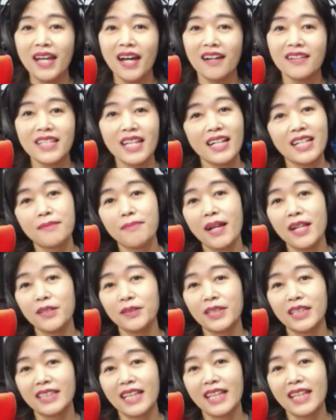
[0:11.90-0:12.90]
好在礼拜
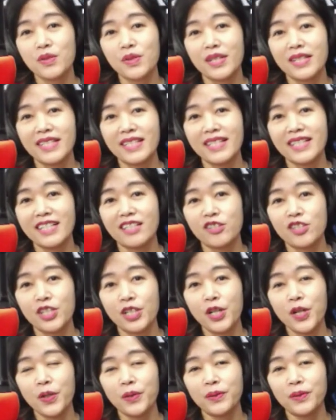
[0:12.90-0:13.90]
六的大选激情
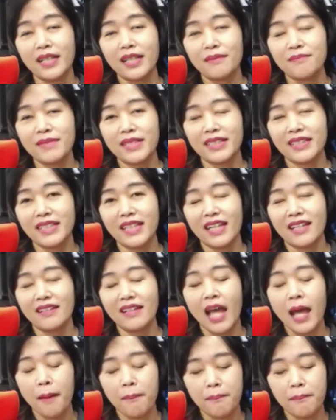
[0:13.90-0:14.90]
之后呢，今
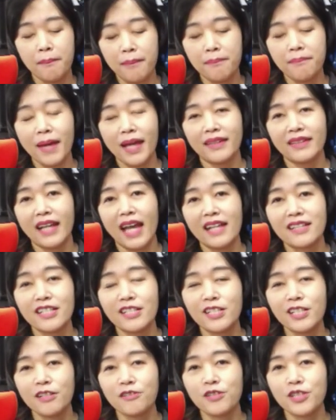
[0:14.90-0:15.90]
天满满的还
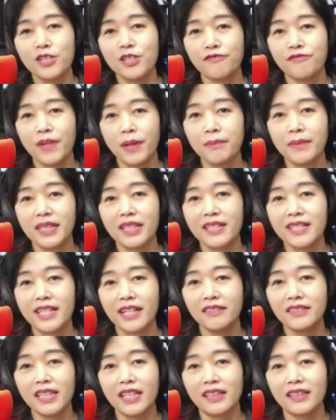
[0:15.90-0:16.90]
是政治方面的
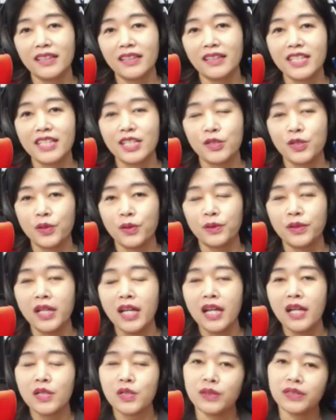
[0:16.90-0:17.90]
焦点呢。其中
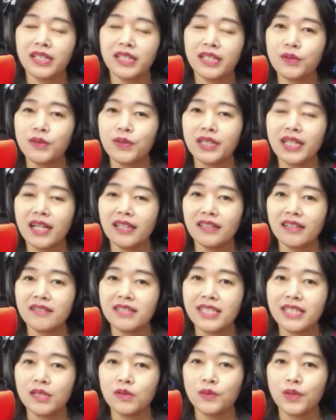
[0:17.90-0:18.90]
昨天就会看到
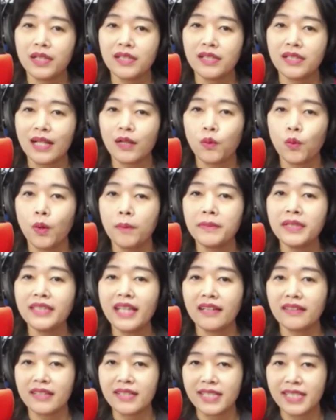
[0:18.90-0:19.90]
新闻，在国民
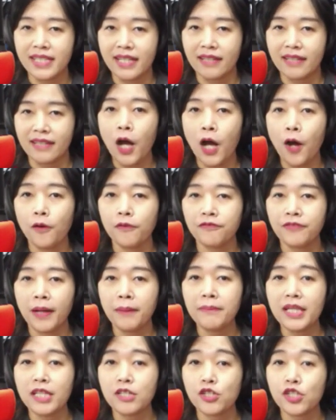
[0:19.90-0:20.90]
党的检讨
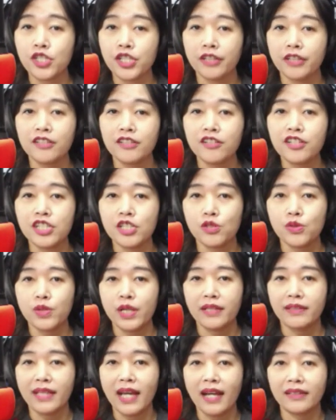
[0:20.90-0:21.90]
方面声音是
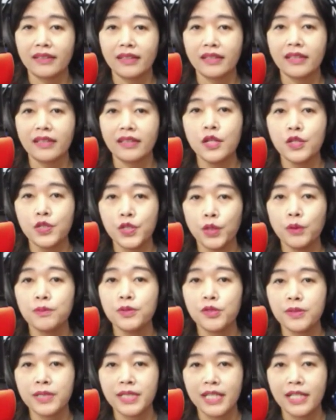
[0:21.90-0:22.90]
最大的，所以我
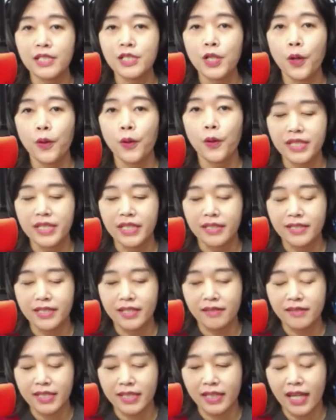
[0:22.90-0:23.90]
们就先从这个
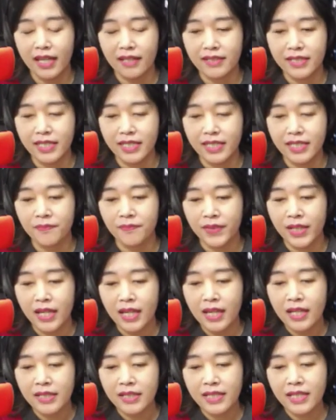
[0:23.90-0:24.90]
消息看起。
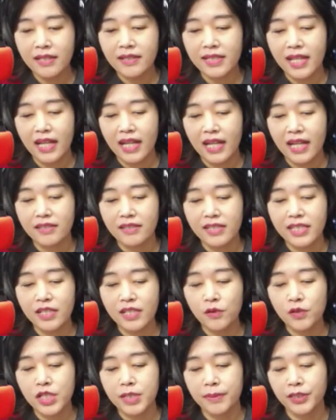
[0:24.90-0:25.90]
今天在这《
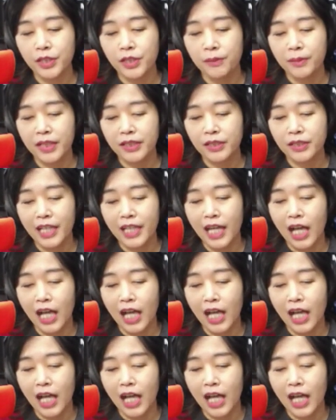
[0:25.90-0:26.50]
自由时报》头版头